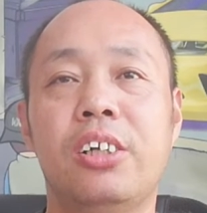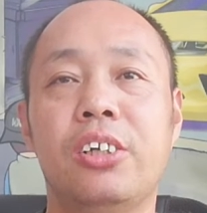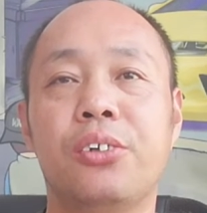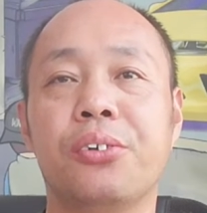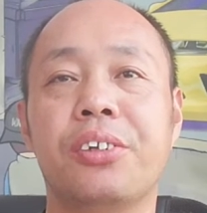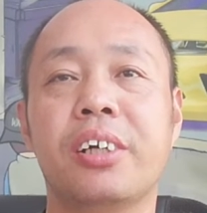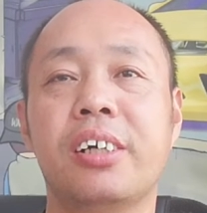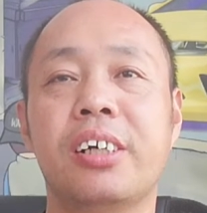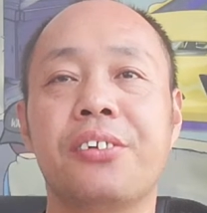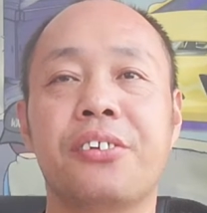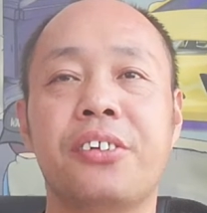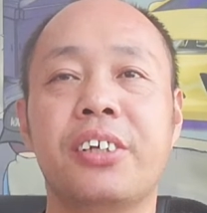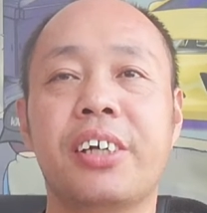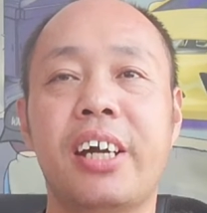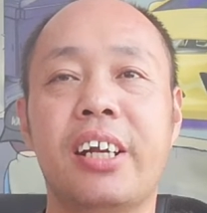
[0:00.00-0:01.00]
韭菜哥仔
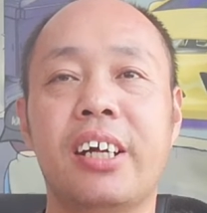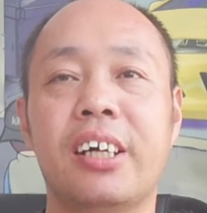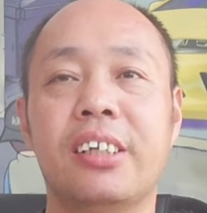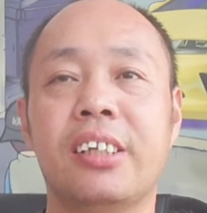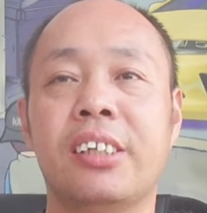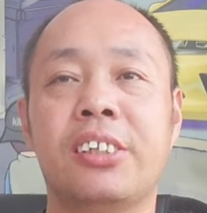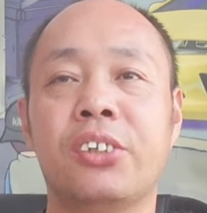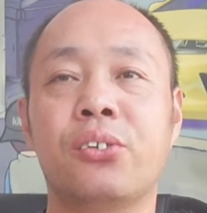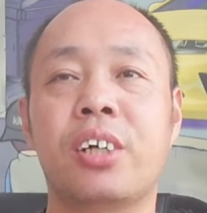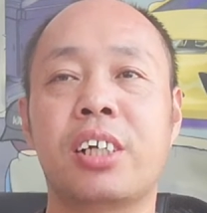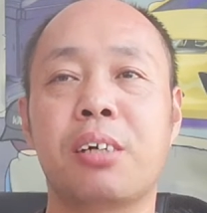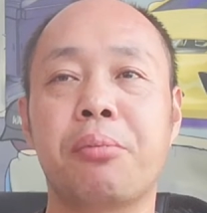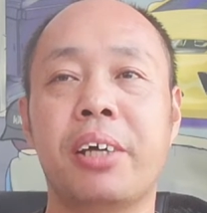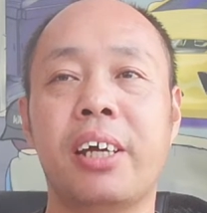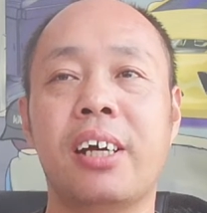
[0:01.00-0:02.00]
细看了那几段
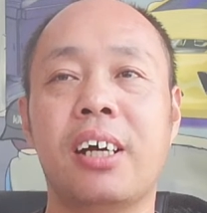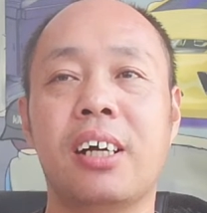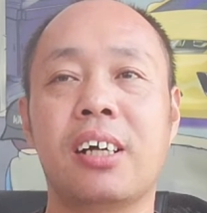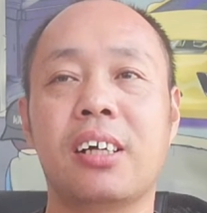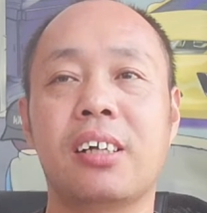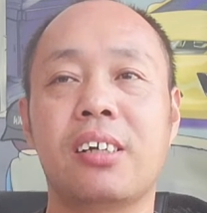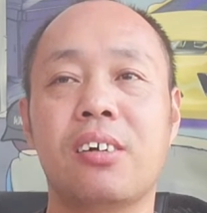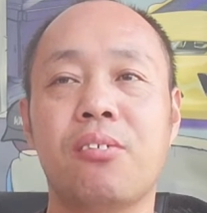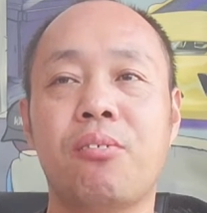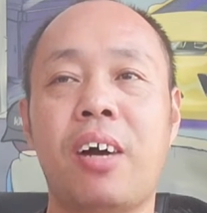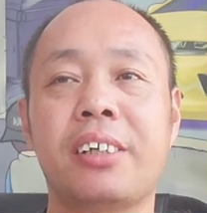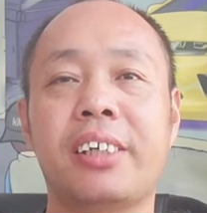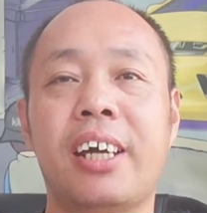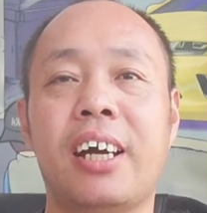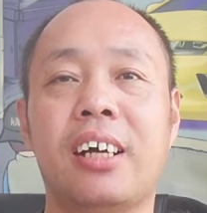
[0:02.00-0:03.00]
视频啊，
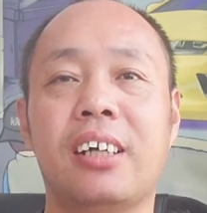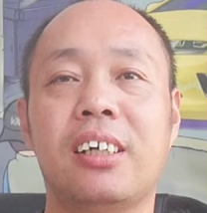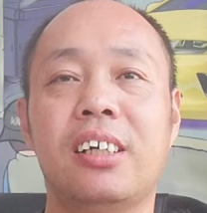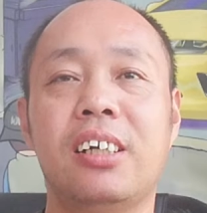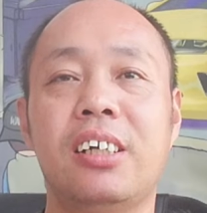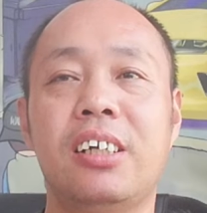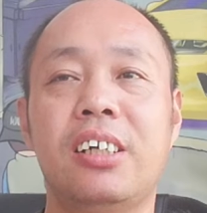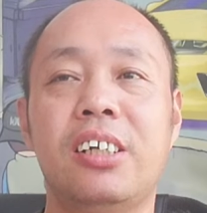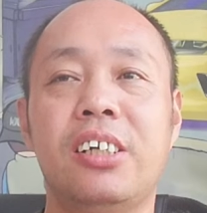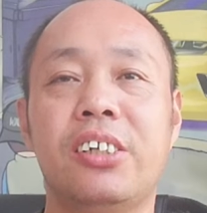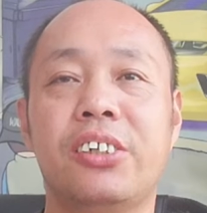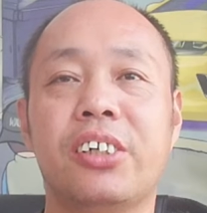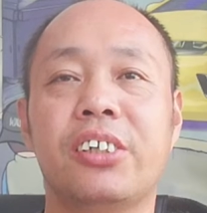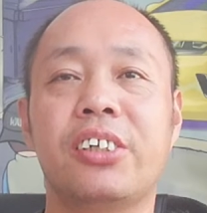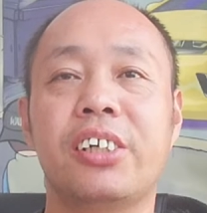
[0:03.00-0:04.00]
发现啊。
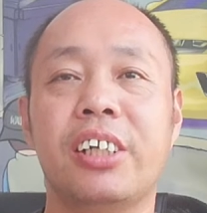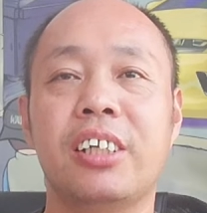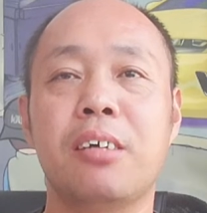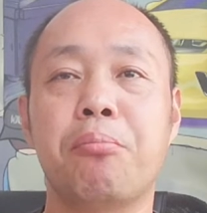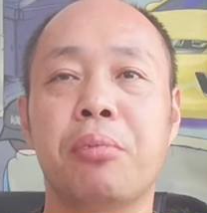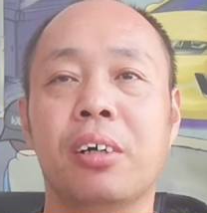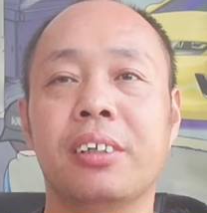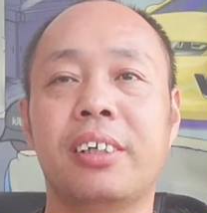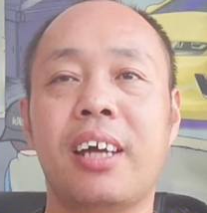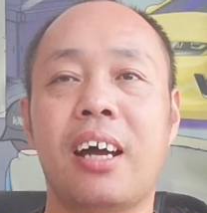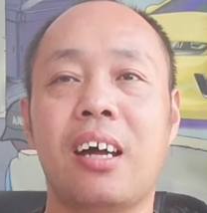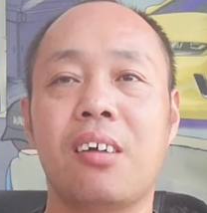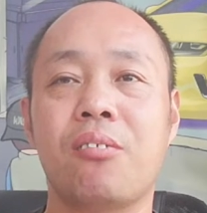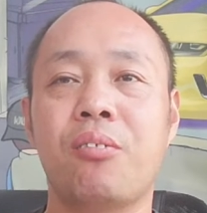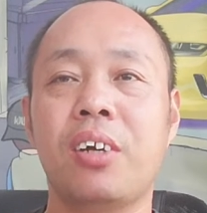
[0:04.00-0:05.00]
这些人的表现
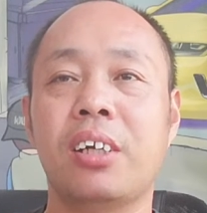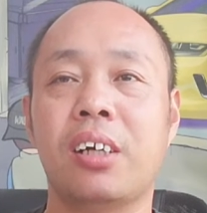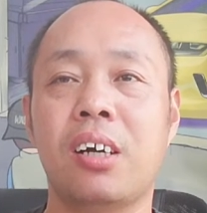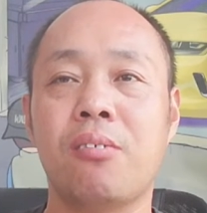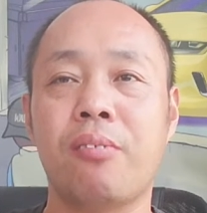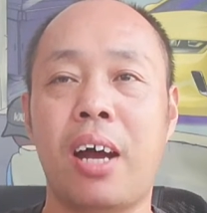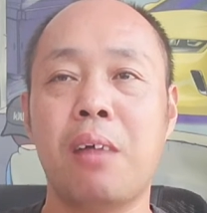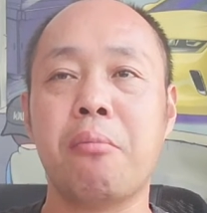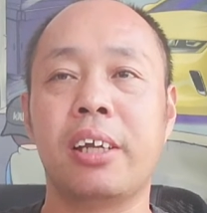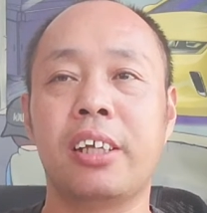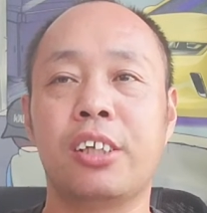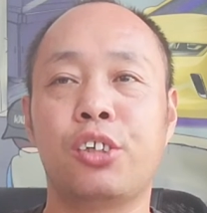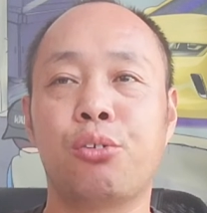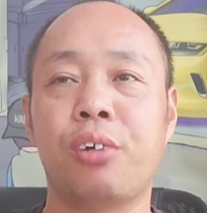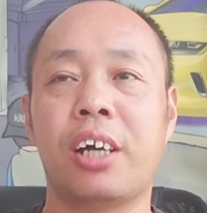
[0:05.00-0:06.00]
非常完美
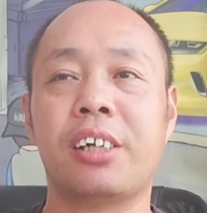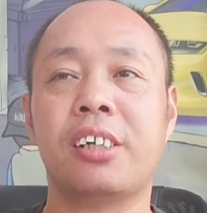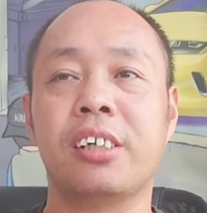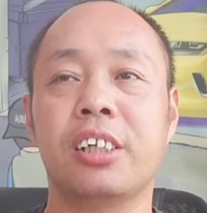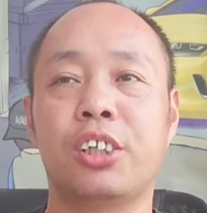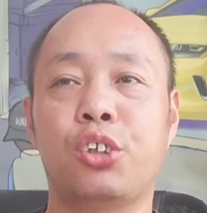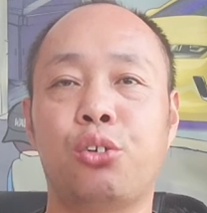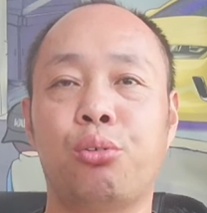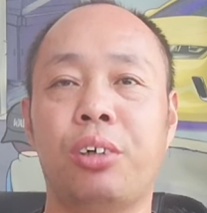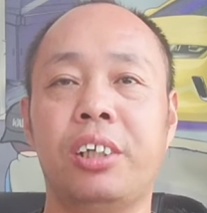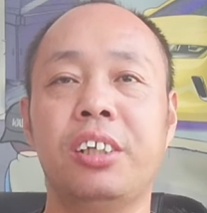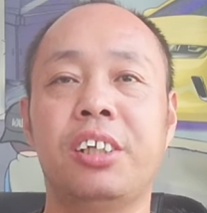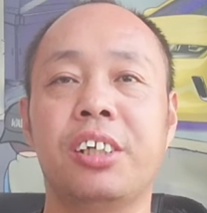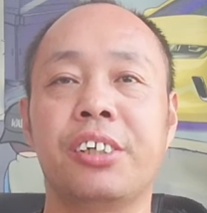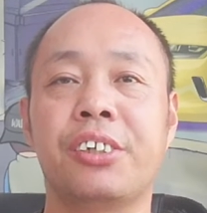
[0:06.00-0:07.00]
的诠释了
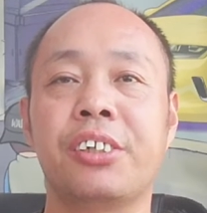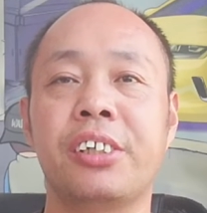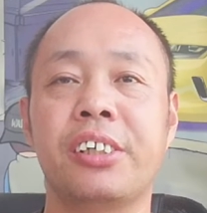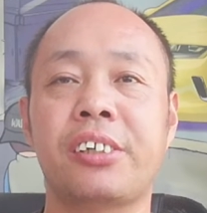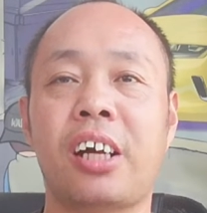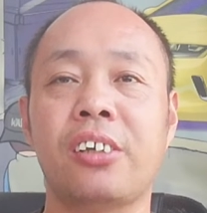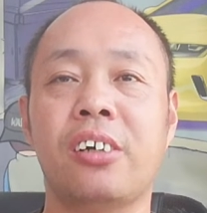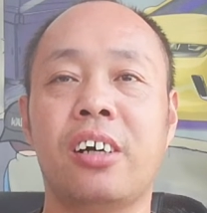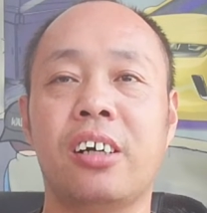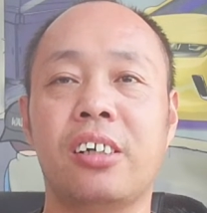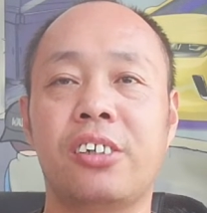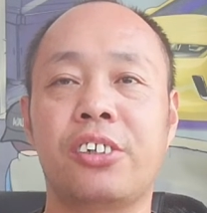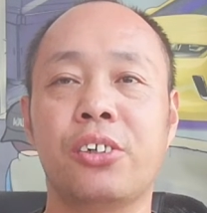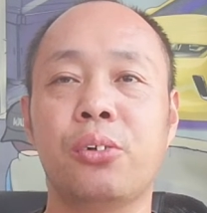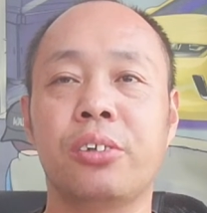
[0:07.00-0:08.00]
群体智力下降
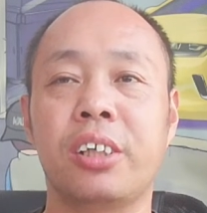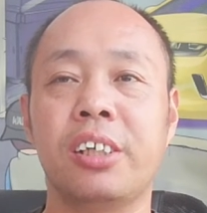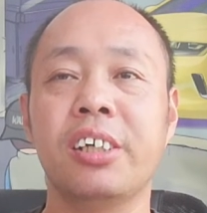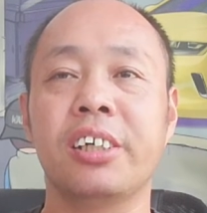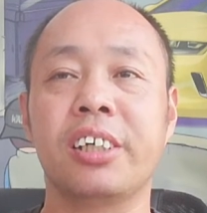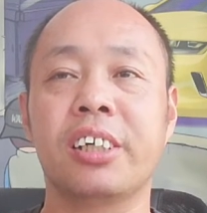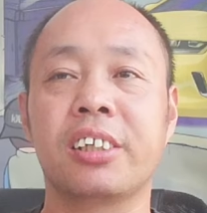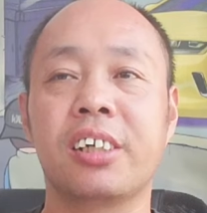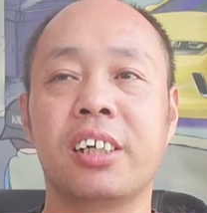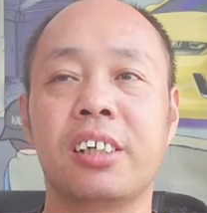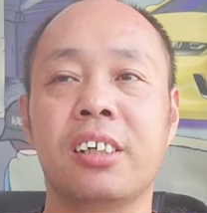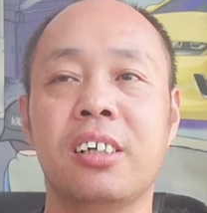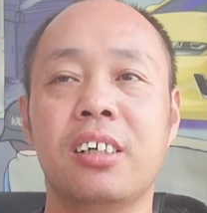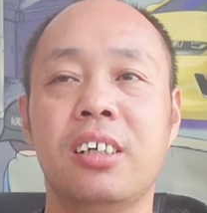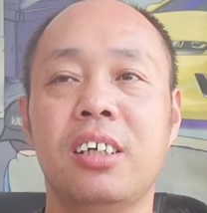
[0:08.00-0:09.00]
之后的另一个特
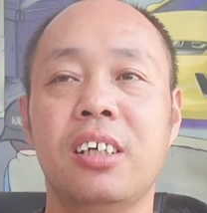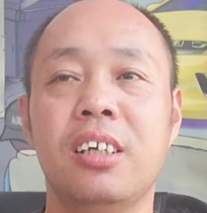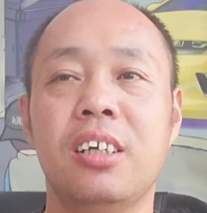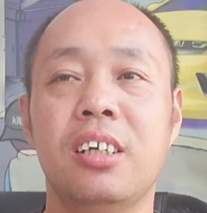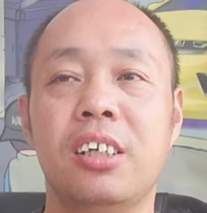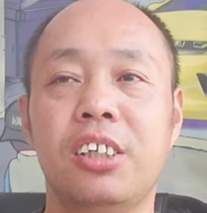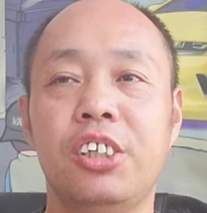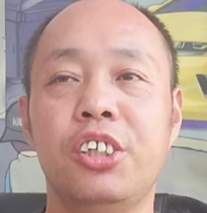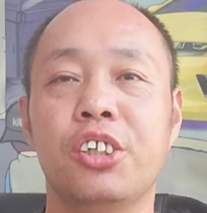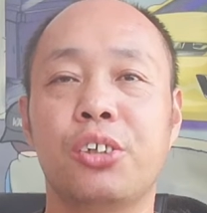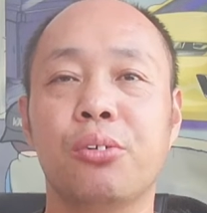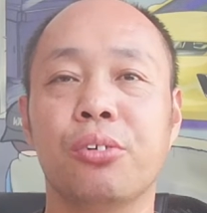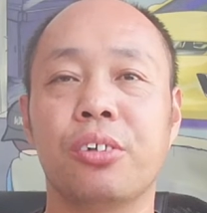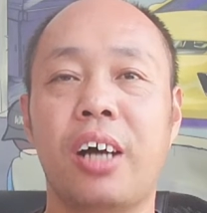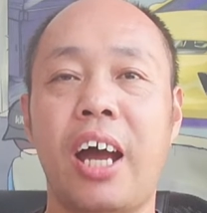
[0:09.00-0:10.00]
征：艺
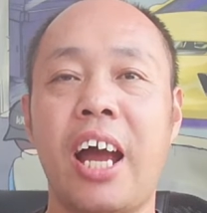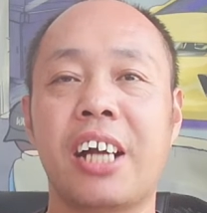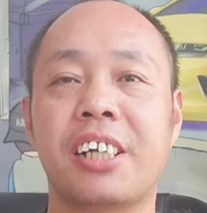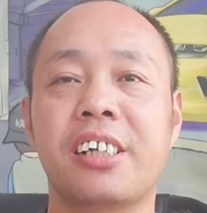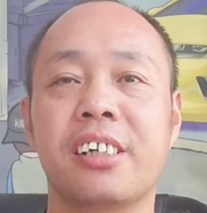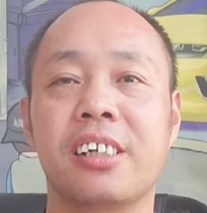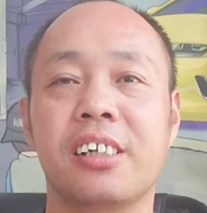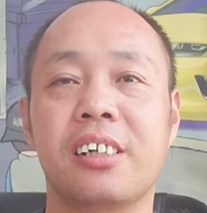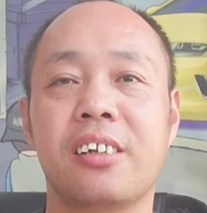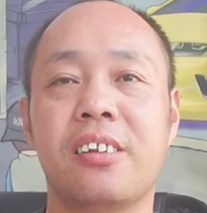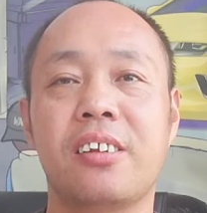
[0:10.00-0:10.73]
术暗示。